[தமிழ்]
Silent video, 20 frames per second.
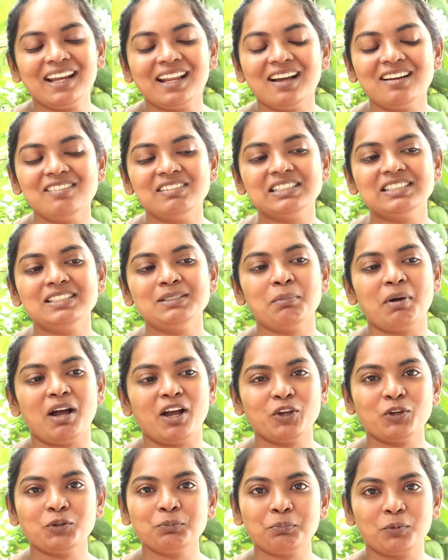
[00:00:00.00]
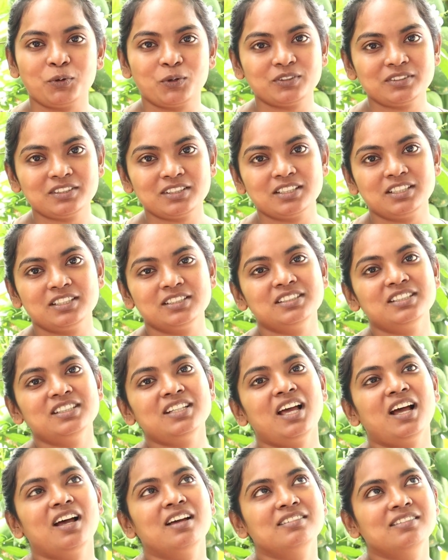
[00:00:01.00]
ஏன்னா வந்து மாயோன் பிறந்ததுலேருந்து
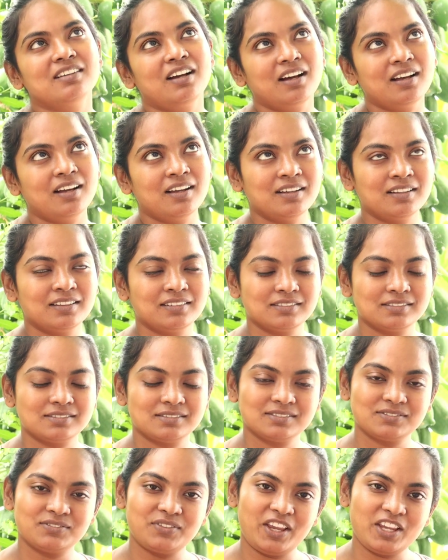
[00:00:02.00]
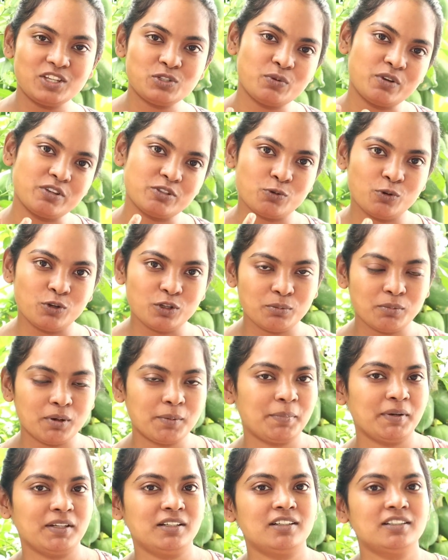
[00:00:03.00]
நான் ஃபேஸ் வாஷ்
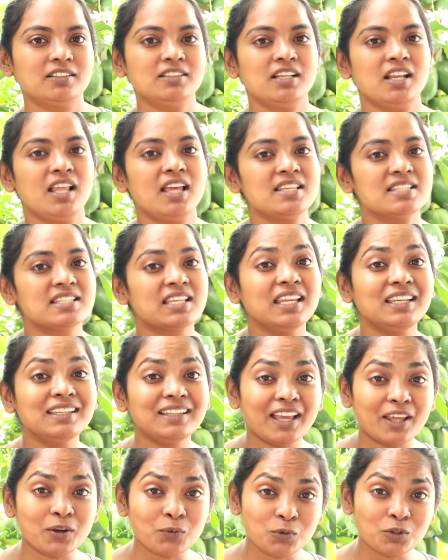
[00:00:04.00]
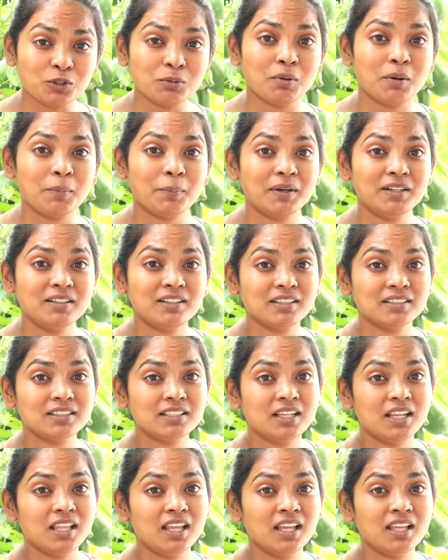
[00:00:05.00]
ஒழுக்கமாக பண்ணுறதில்ல ஸ்கின் கேர் ஒழுக்கமாக
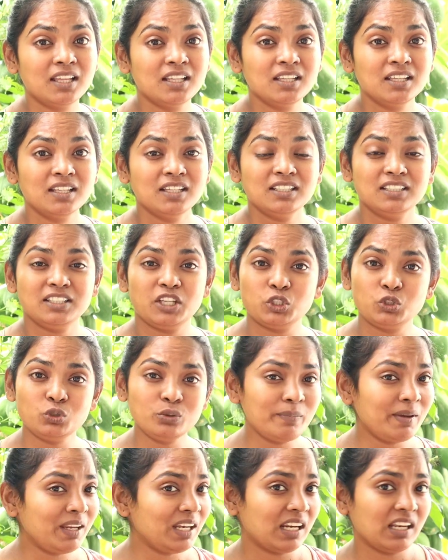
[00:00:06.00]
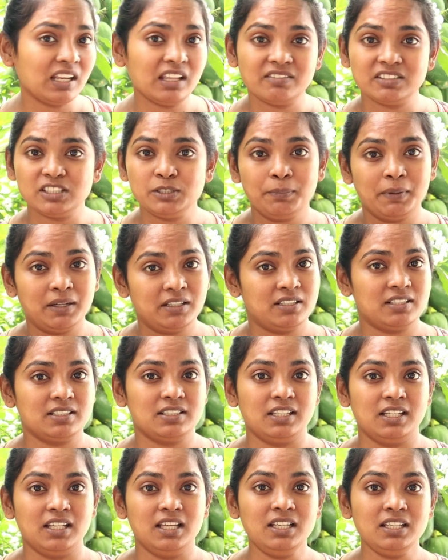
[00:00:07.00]
பண்ணுறதில்ல எதுவுமே நல்லா வந்து
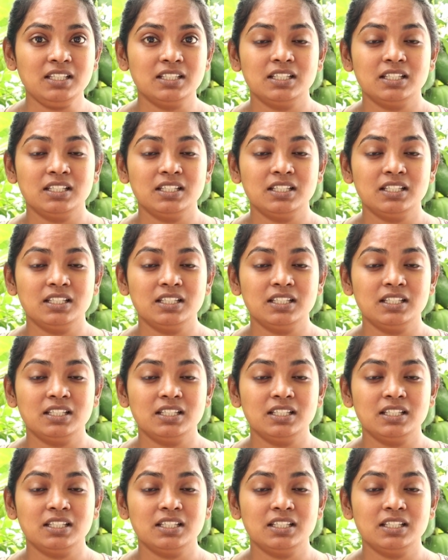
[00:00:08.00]
பண்ணுறதில்ல